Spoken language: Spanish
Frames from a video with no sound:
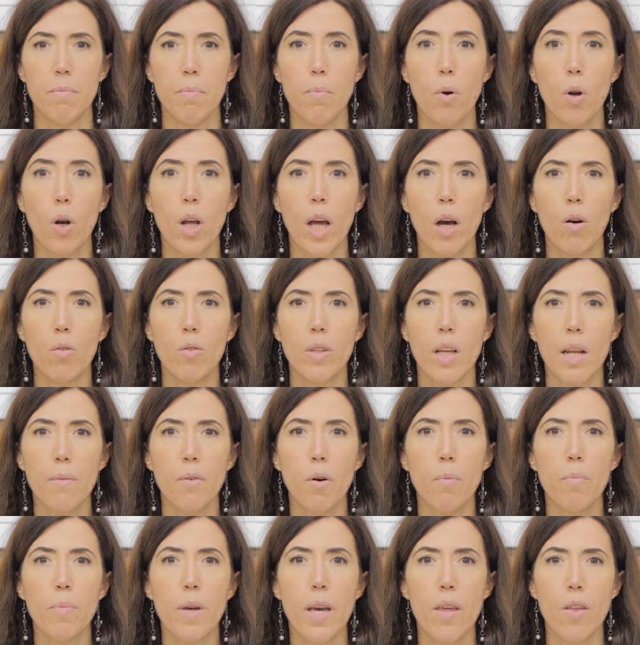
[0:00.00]
Porque aún
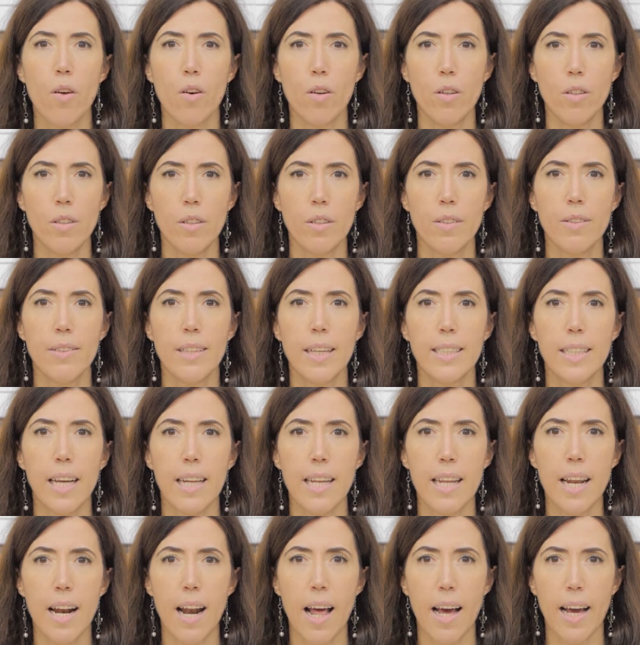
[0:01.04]
tenemos miedo de
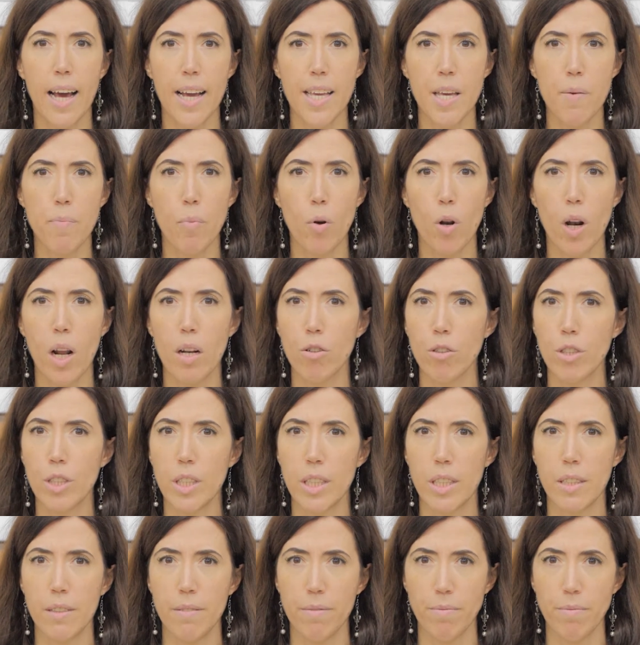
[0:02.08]
salir a la calle por la noche.